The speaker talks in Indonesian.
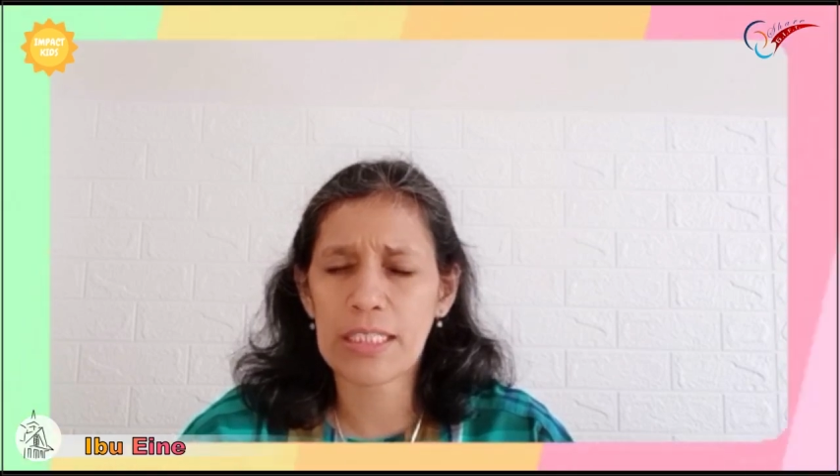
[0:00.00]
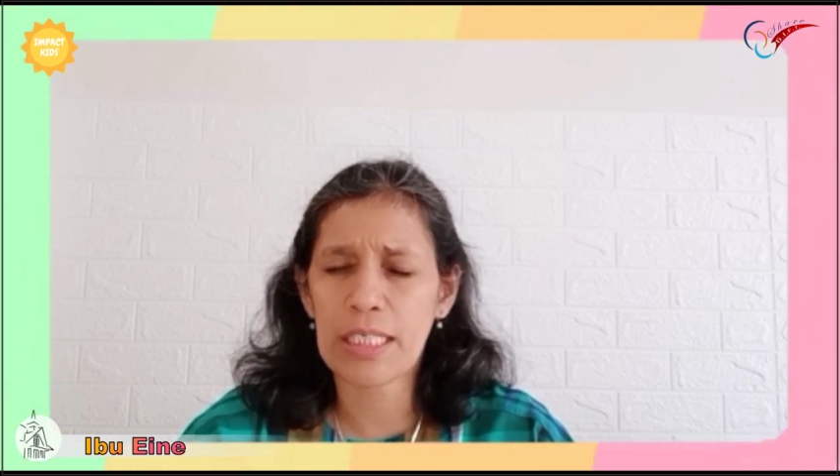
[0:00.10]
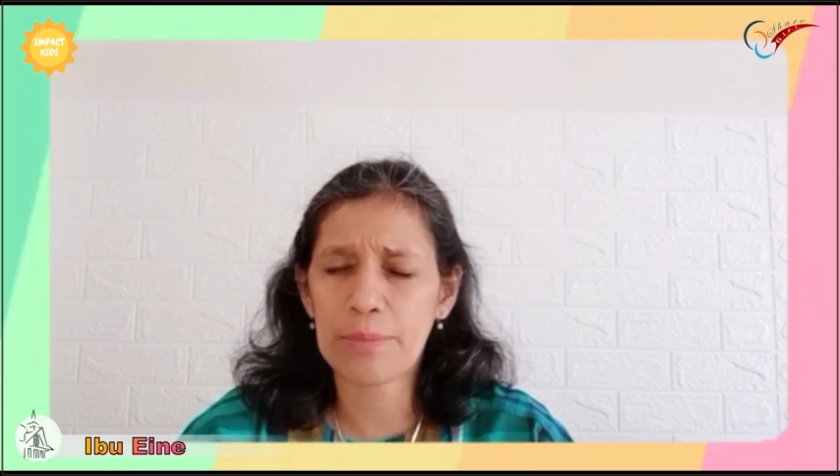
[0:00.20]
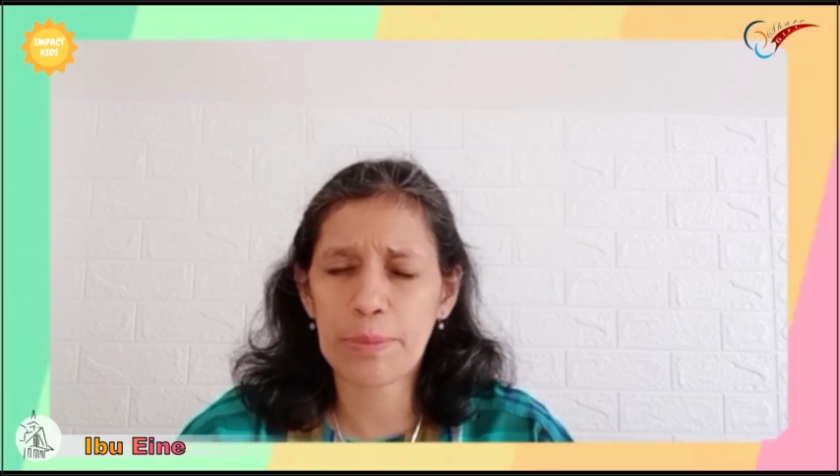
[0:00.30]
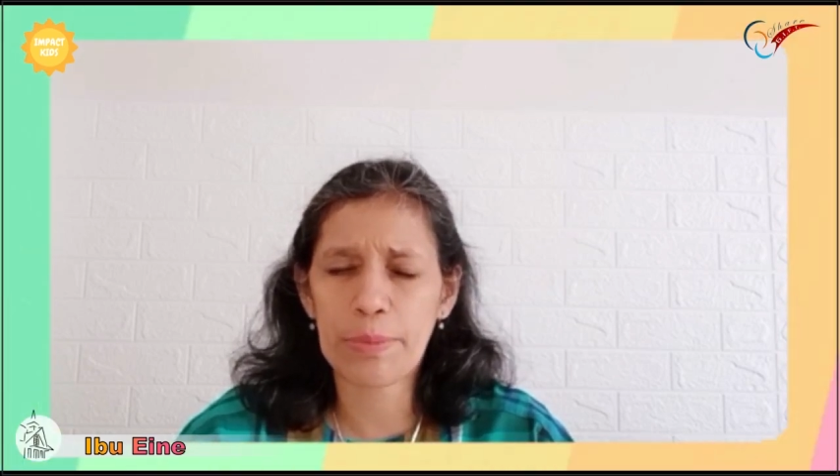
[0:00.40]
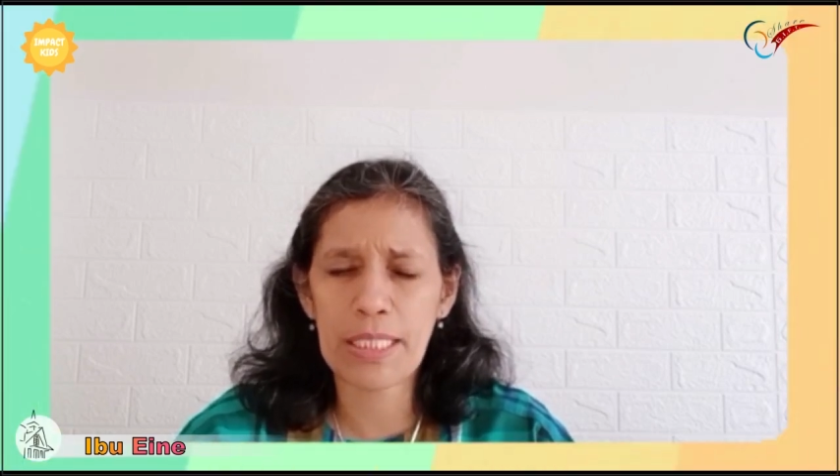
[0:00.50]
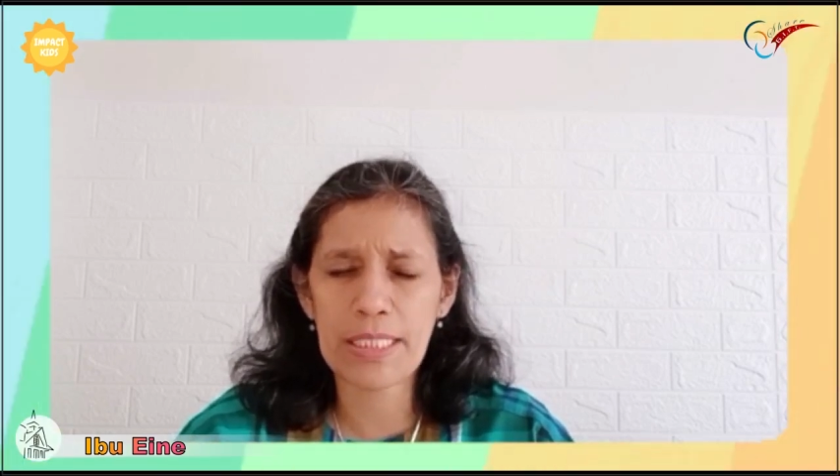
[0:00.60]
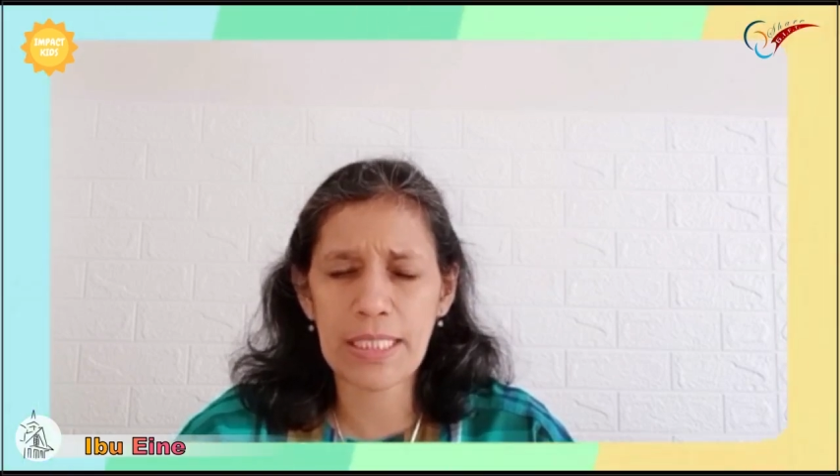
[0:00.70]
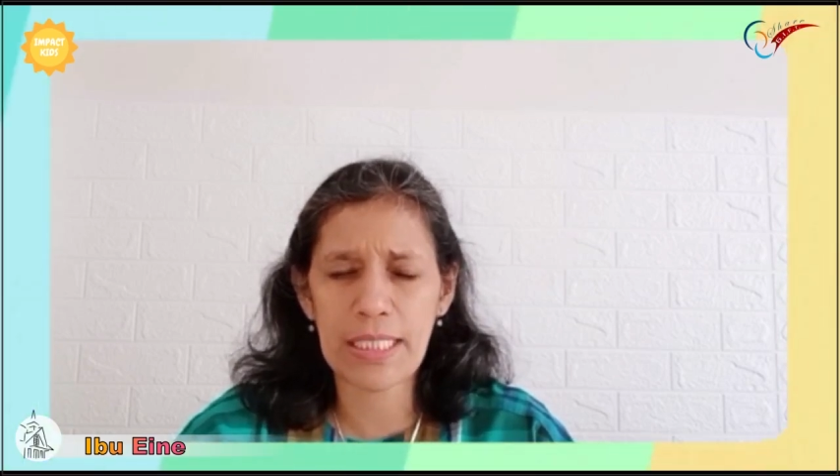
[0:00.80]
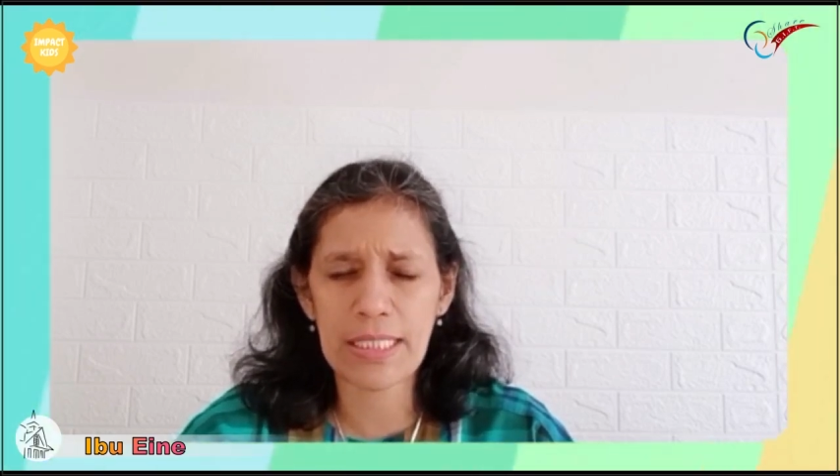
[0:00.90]
dan
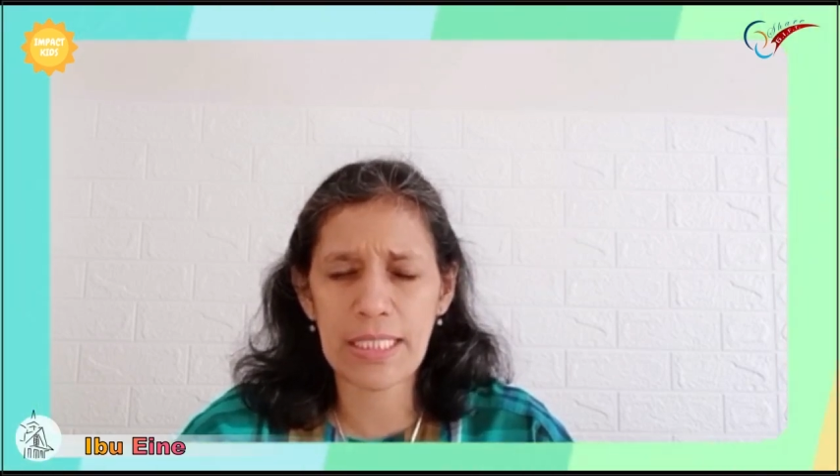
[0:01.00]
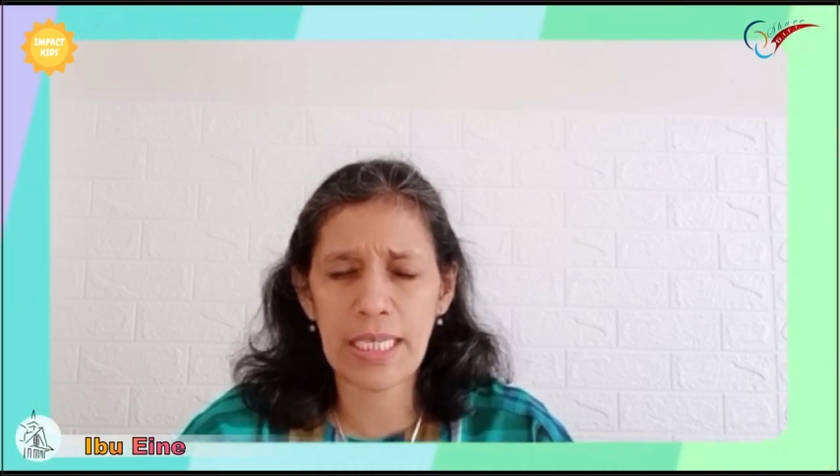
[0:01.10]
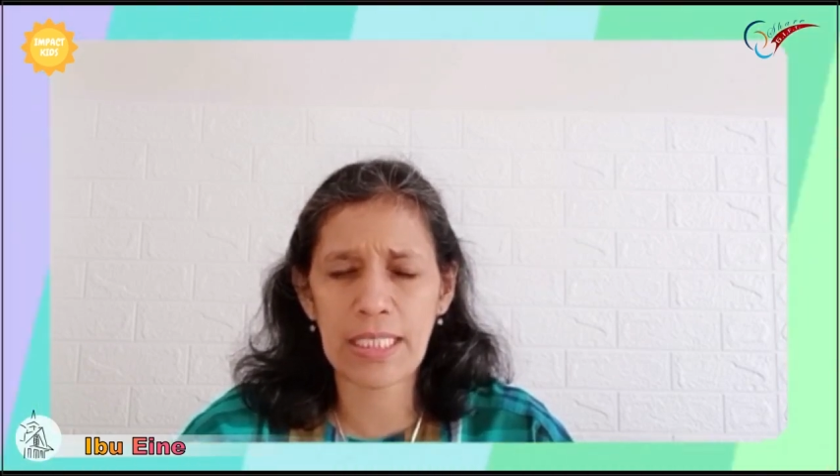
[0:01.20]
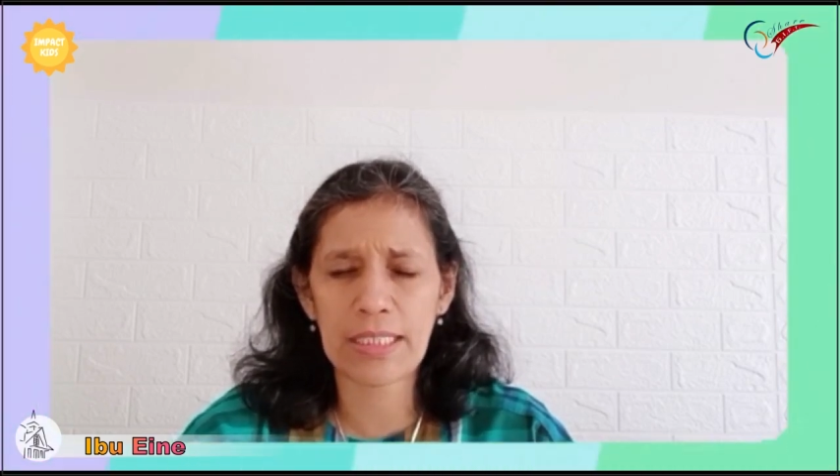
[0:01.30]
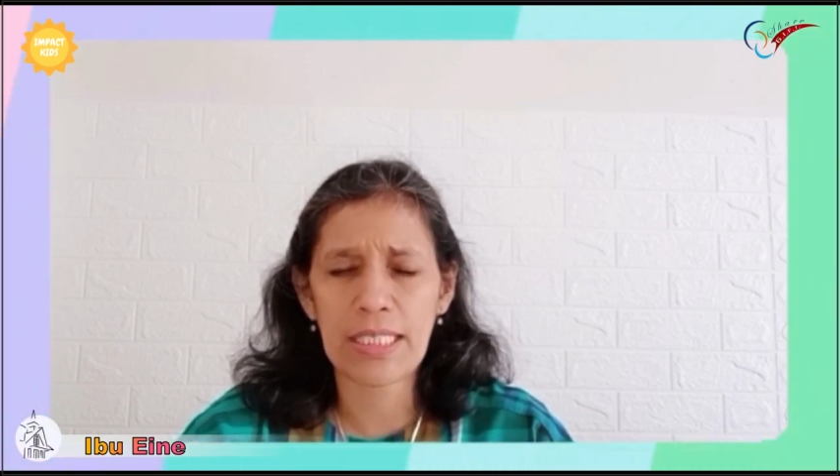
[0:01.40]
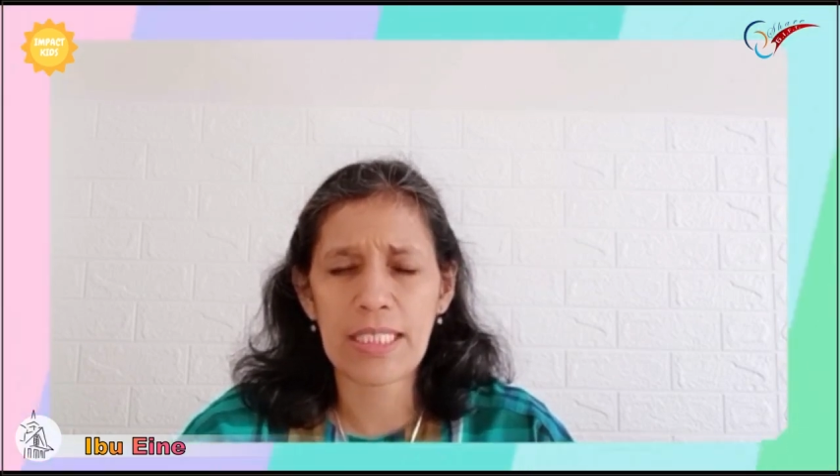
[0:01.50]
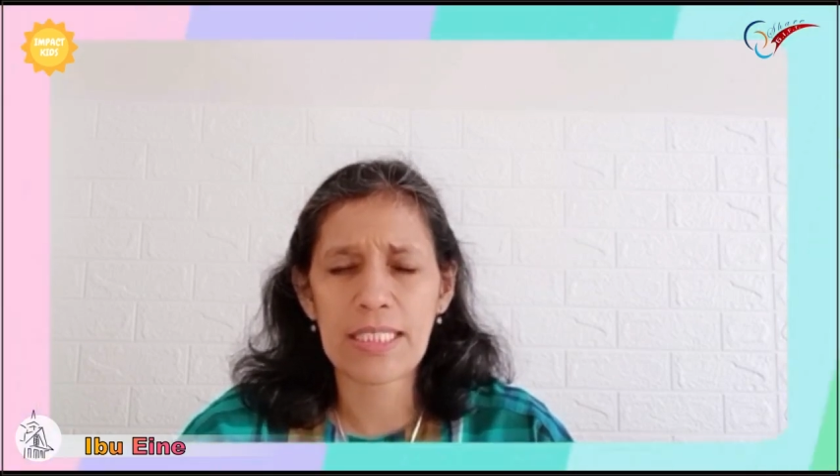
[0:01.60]
berbelas kasihan